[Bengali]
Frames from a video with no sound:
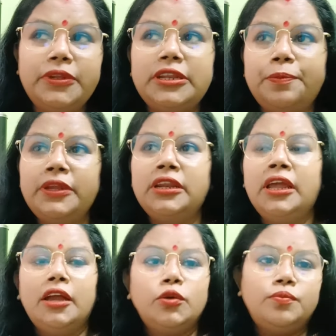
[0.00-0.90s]
টেপির
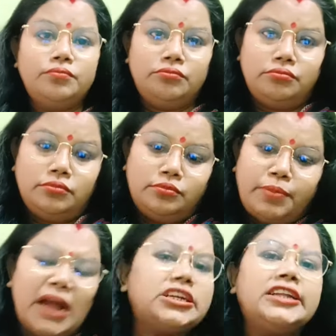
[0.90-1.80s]

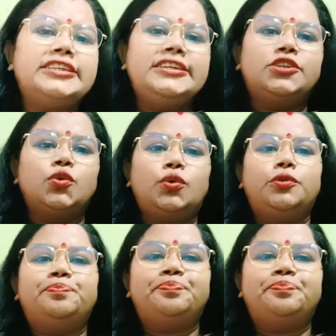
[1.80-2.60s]
বাসা চেঞ্জ করলো